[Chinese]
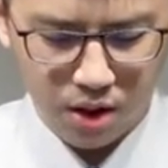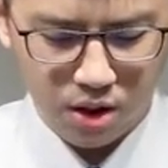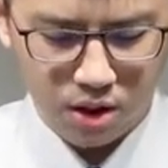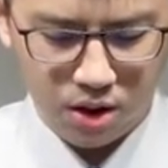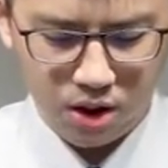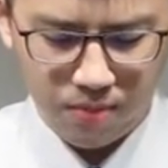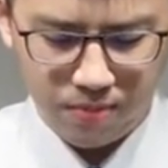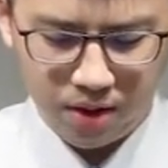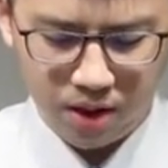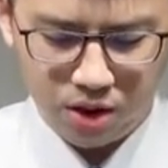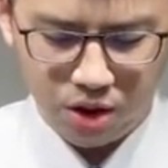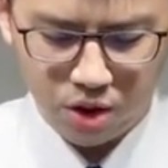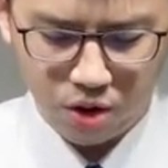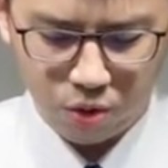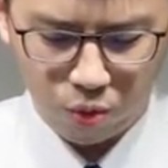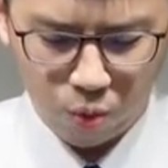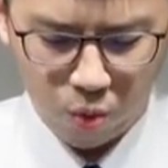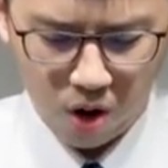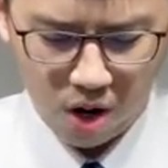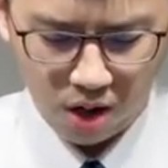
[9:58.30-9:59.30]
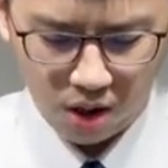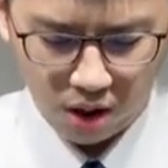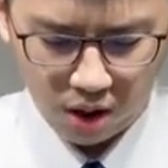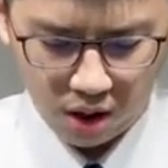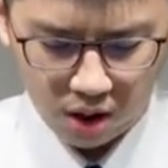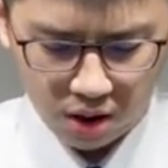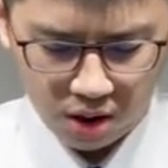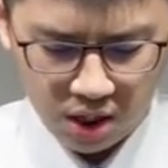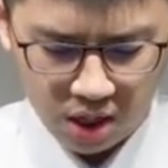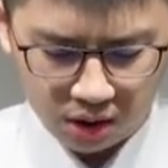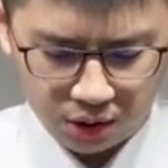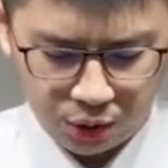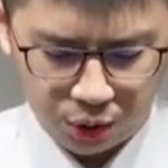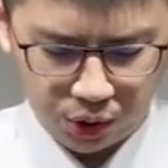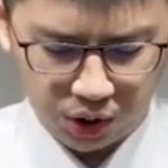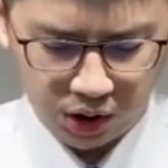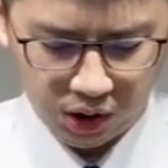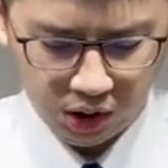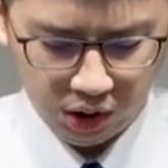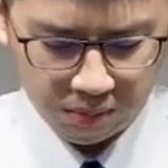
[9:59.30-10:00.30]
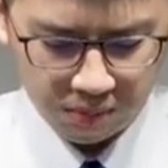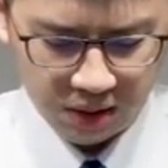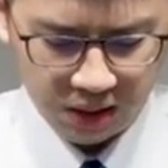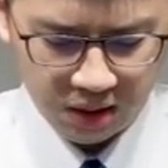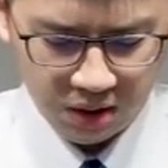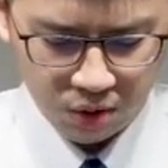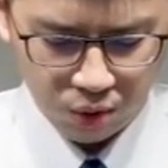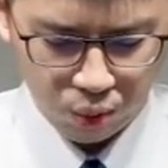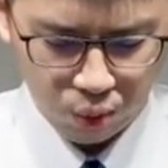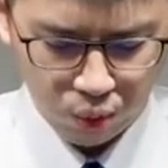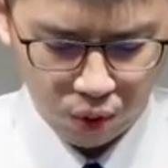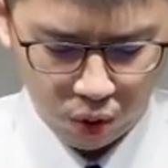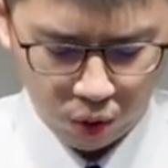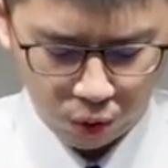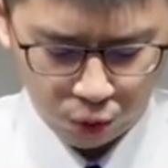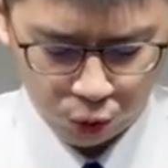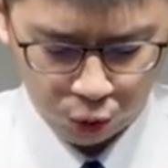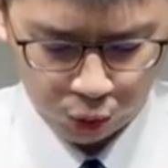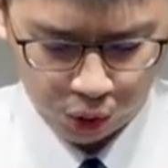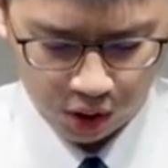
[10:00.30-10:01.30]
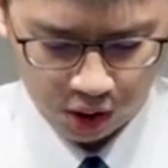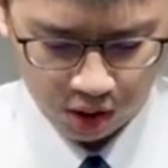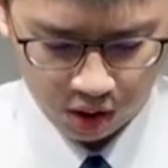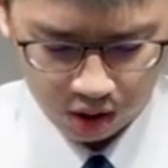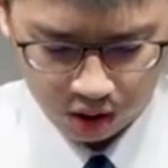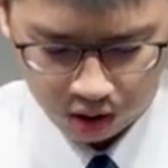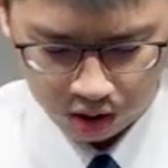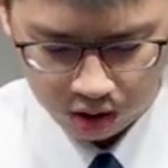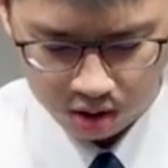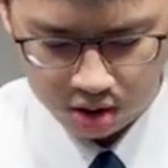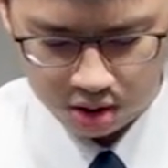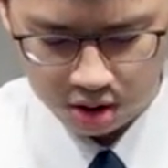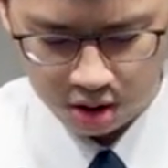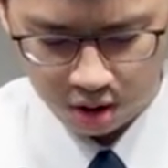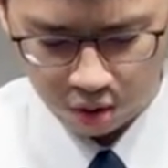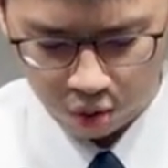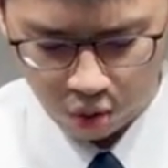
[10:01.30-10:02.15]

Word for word: 你们又忘了那劝你们如同劝儿子的